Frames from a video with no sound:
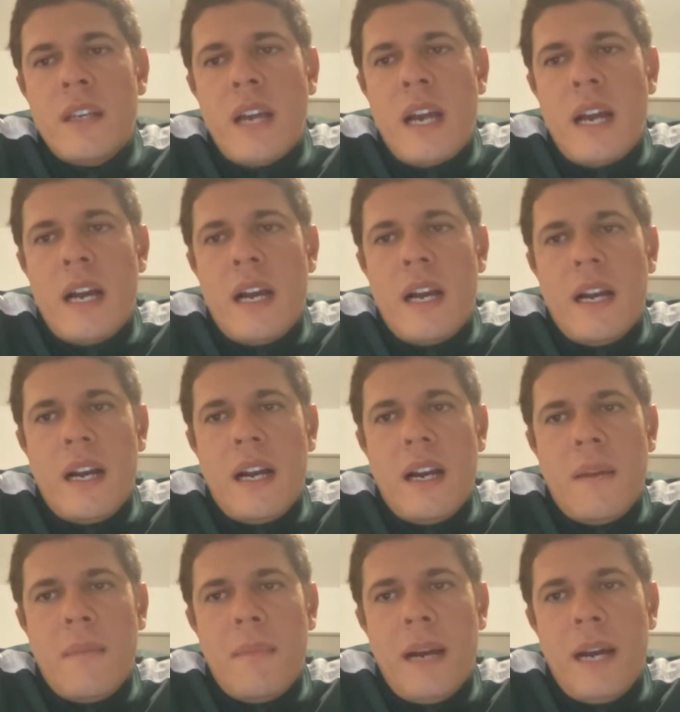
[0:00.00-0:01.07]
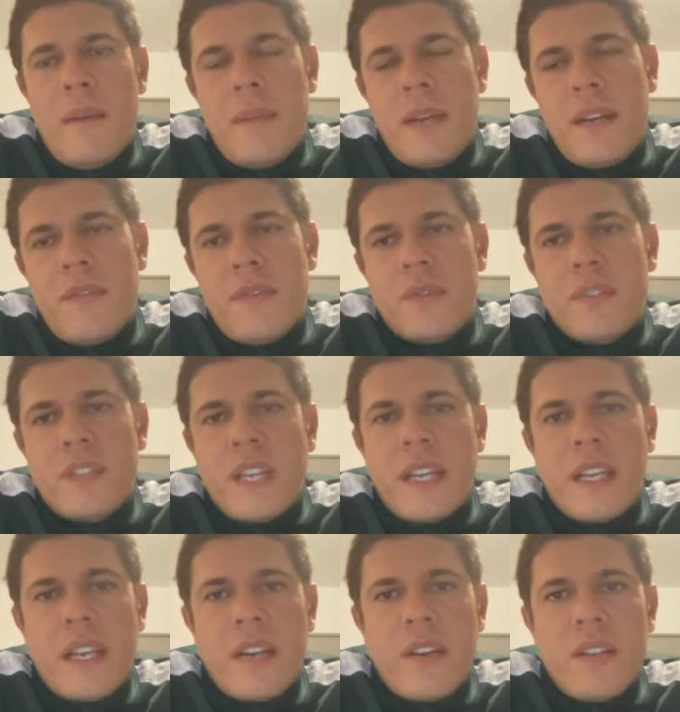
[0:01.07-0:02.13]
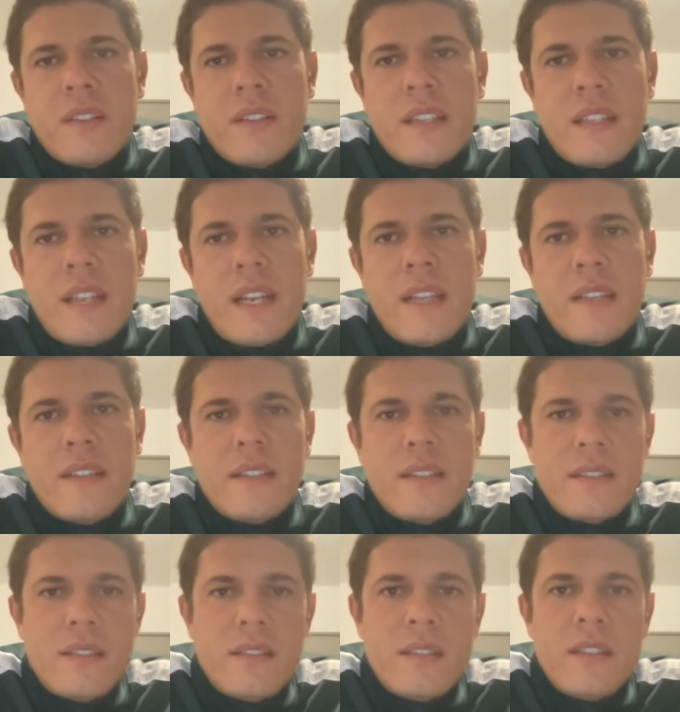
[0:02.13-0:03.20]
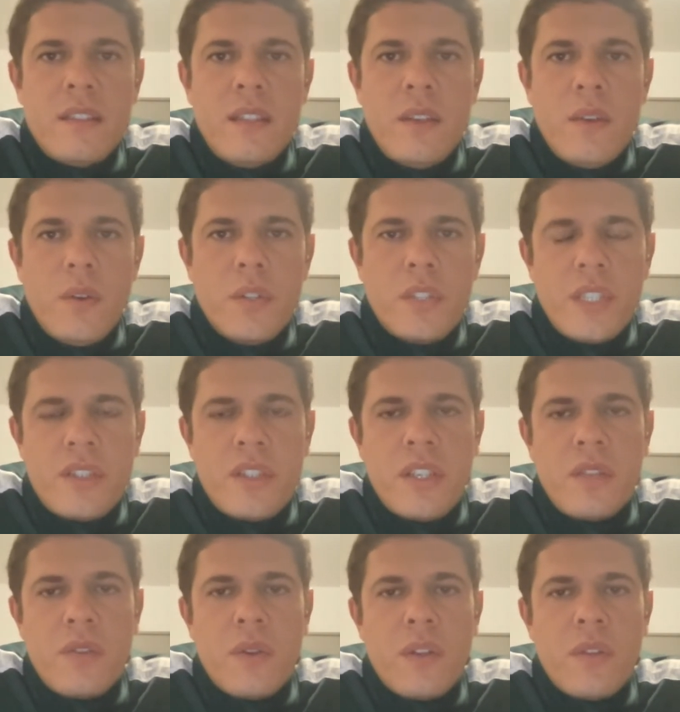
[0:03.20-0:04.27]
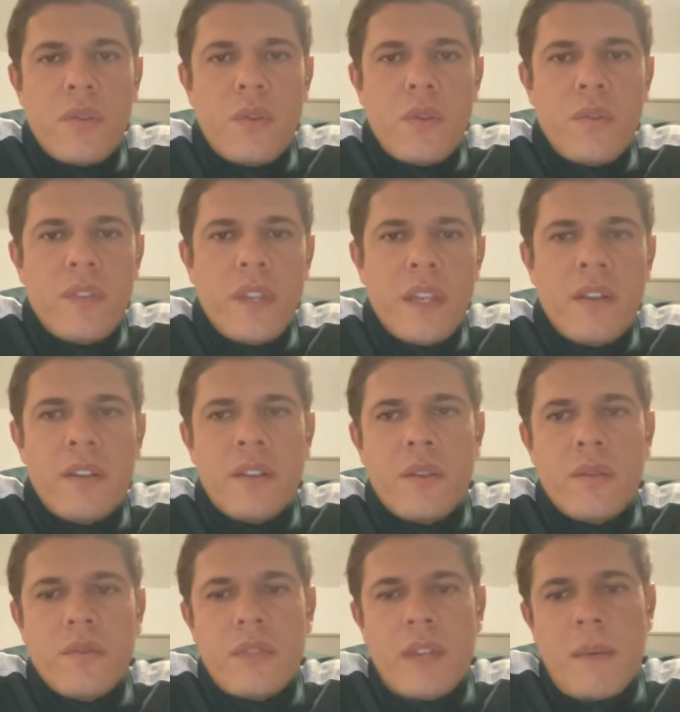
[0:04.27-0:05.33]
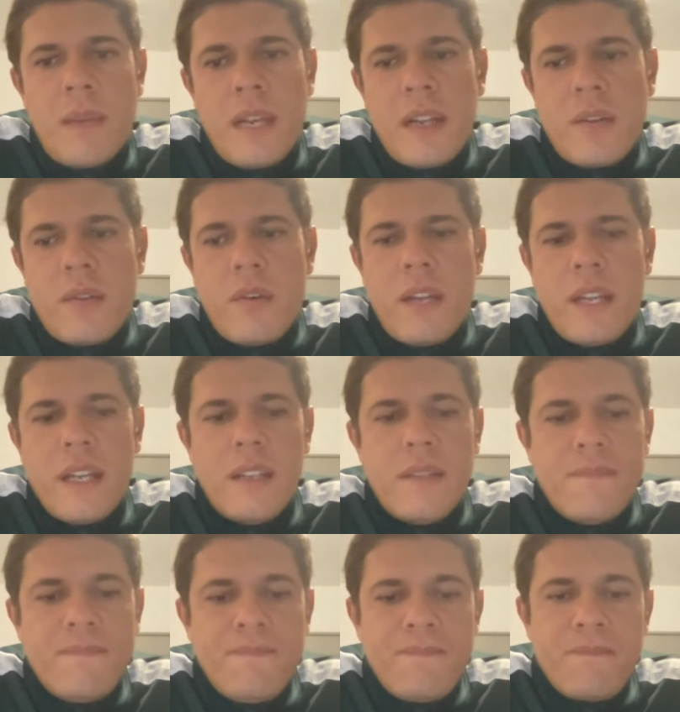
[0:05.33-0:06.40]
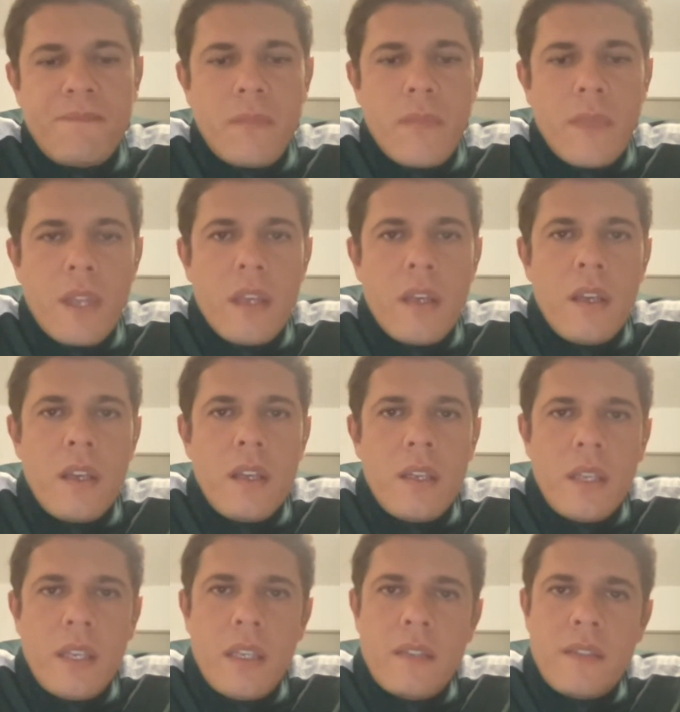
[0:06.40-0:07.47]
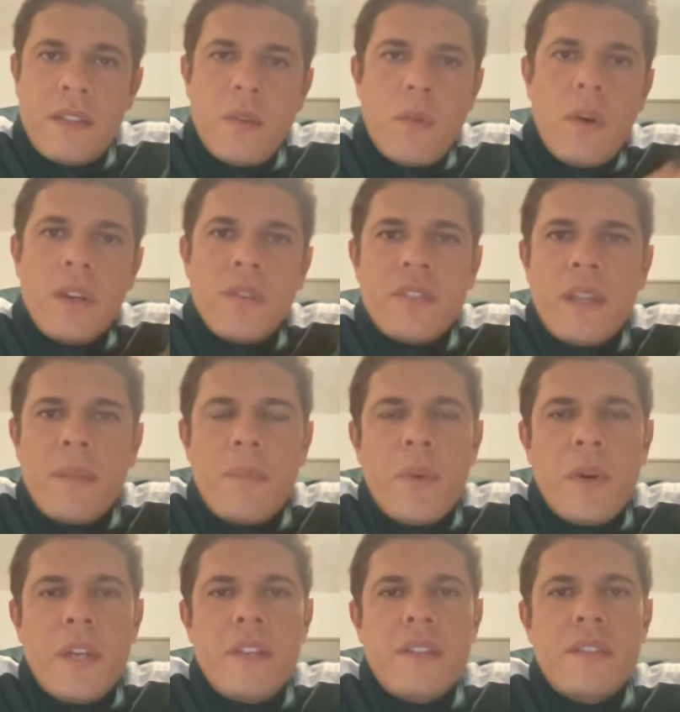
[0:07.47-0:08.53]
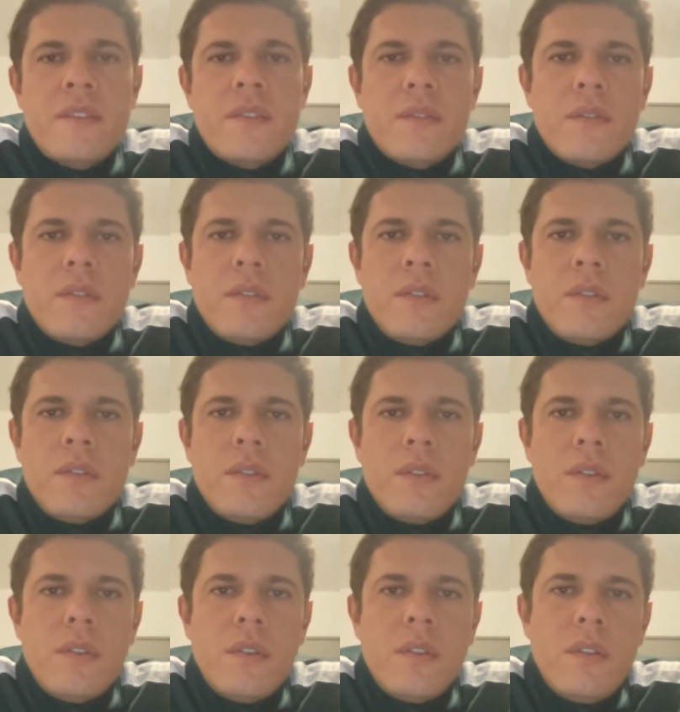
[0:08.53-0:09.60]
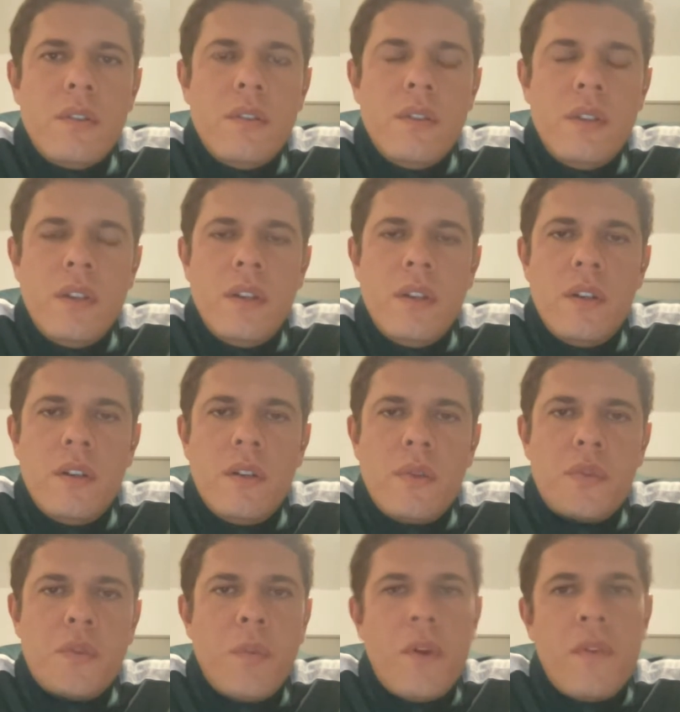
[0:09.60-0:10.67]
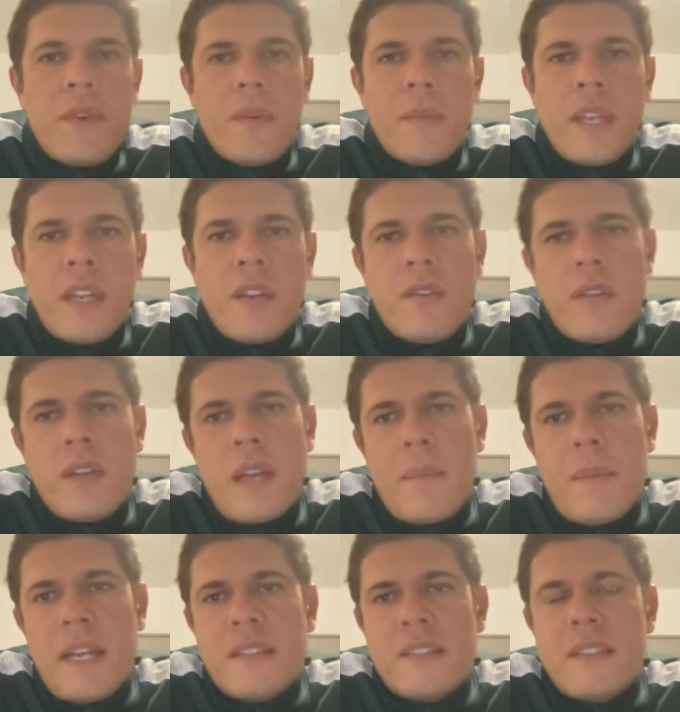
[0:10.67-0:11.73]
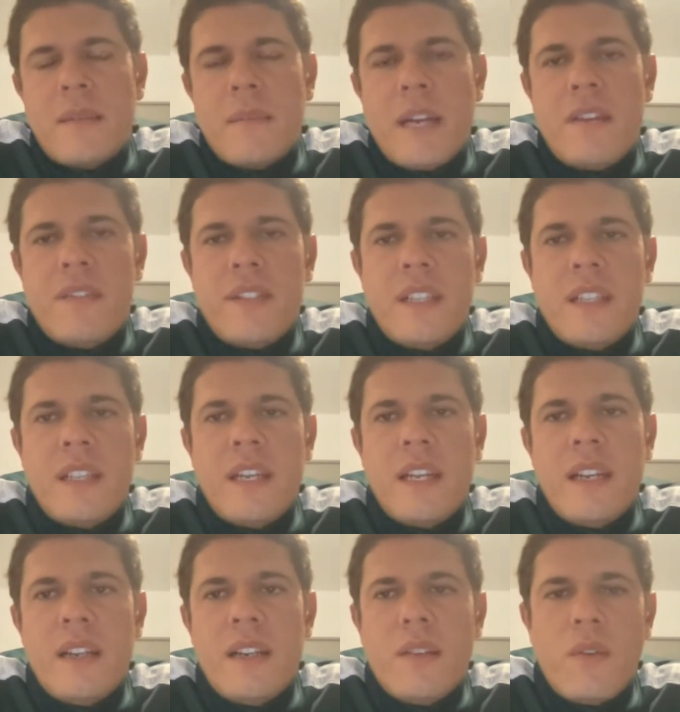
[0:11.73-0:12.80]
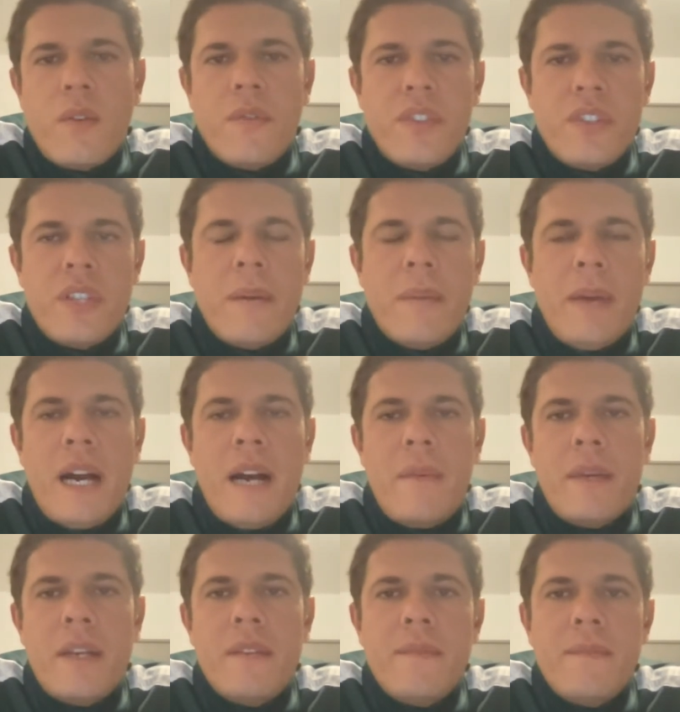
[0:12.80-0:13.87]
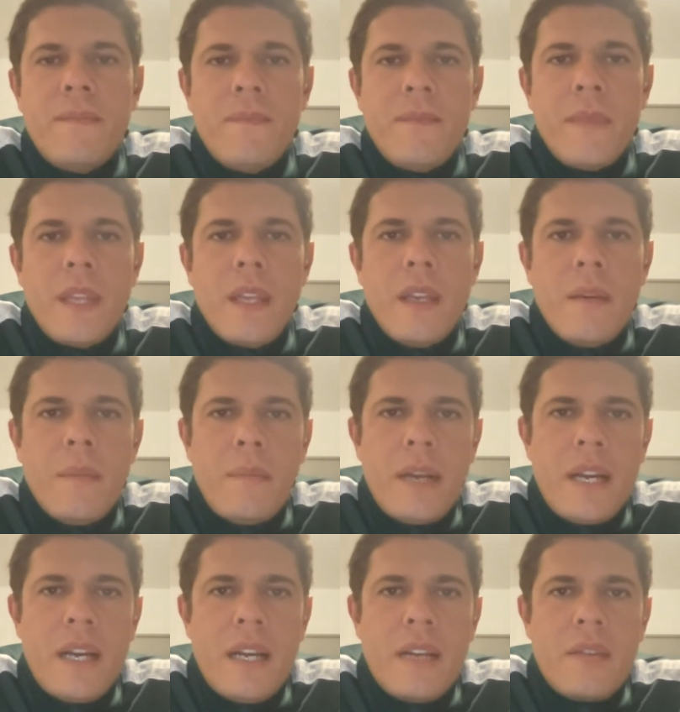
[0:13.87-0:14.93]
a Bárbara Fonseca era nossa atleta, hoje é diretora do Cruzeiro, então trabalhei com ela. E cinco anos depois, o futebol feminino reaparece na minha vida, né? Convite da Bárbara para